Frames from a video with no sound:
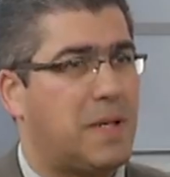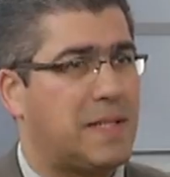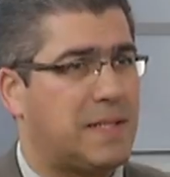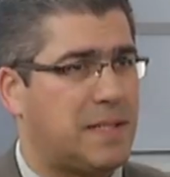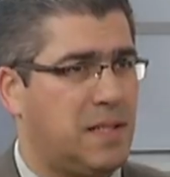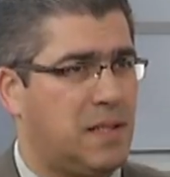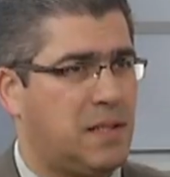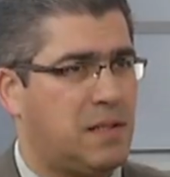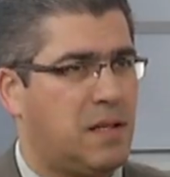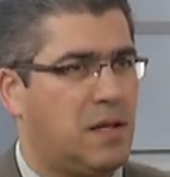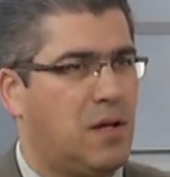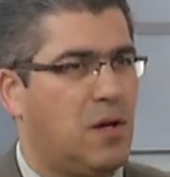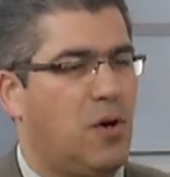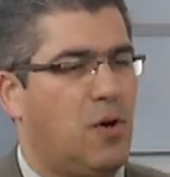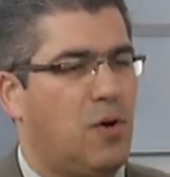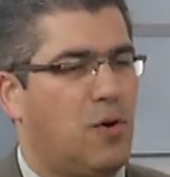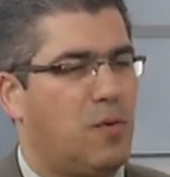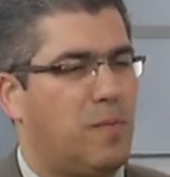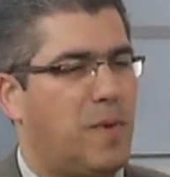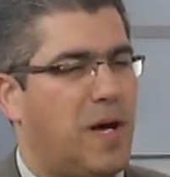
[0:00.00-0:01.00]
بسيط
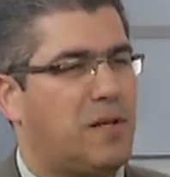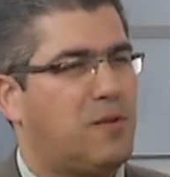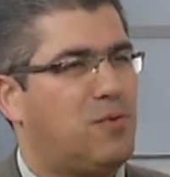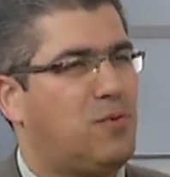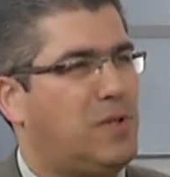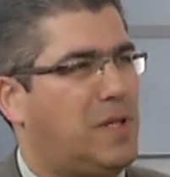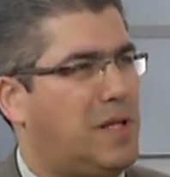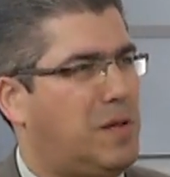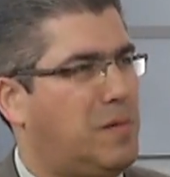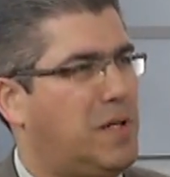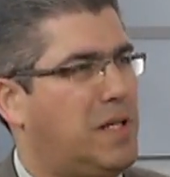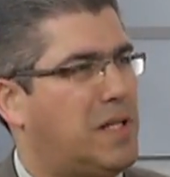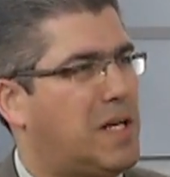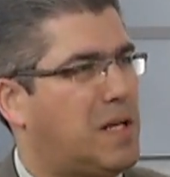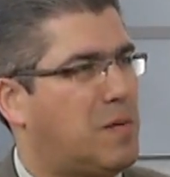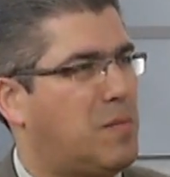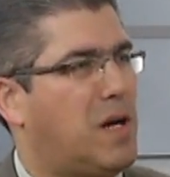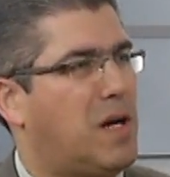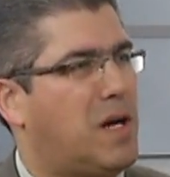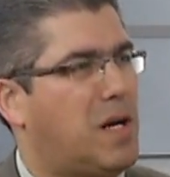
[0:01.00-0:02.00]
وما نكون عاملين
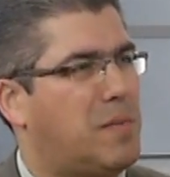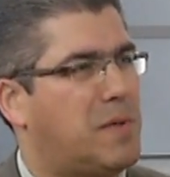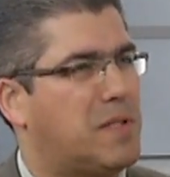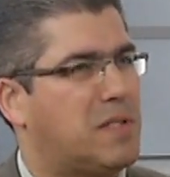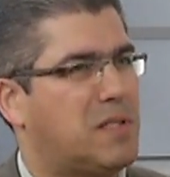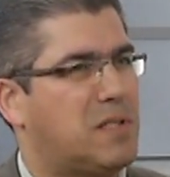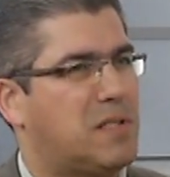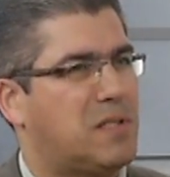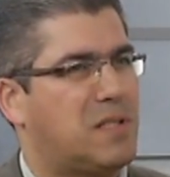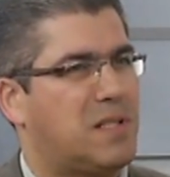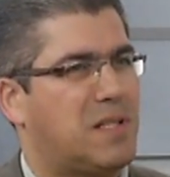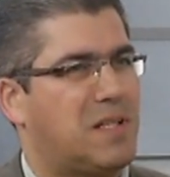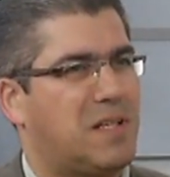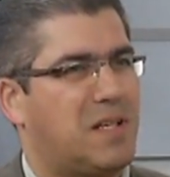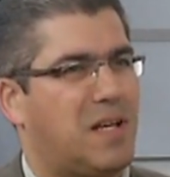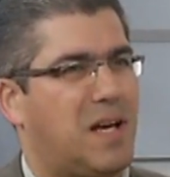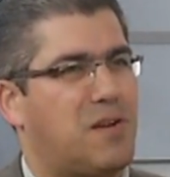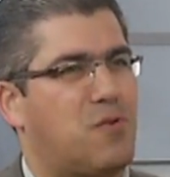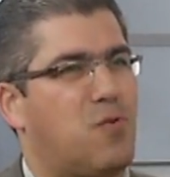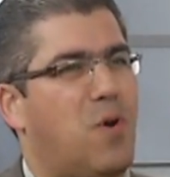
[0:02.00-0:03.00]
اربع خمس
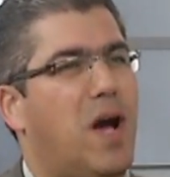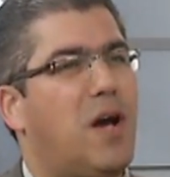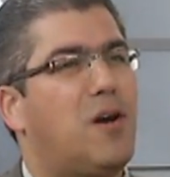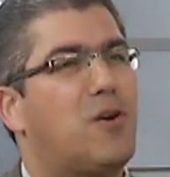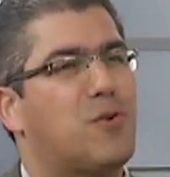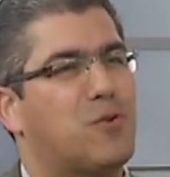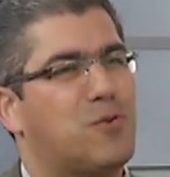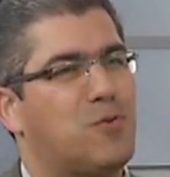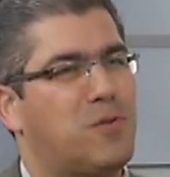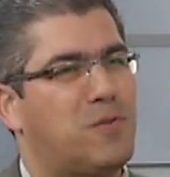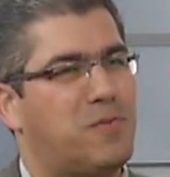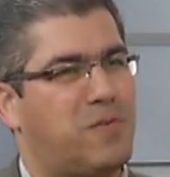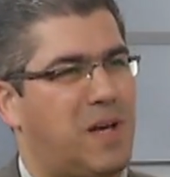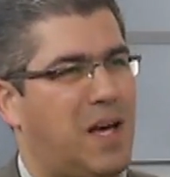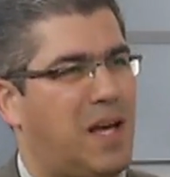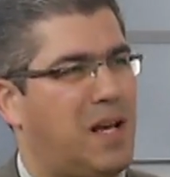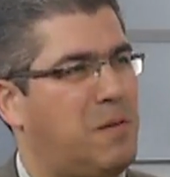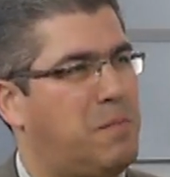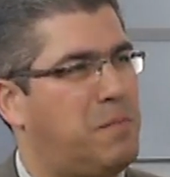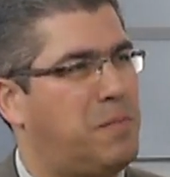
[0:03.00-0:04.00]
آه، انواع خطوط في
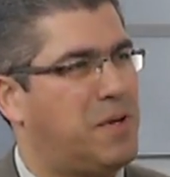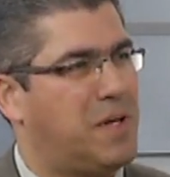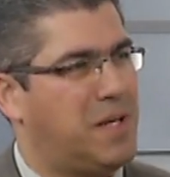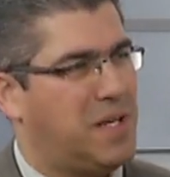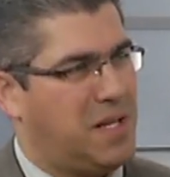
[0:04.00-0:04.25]
قلب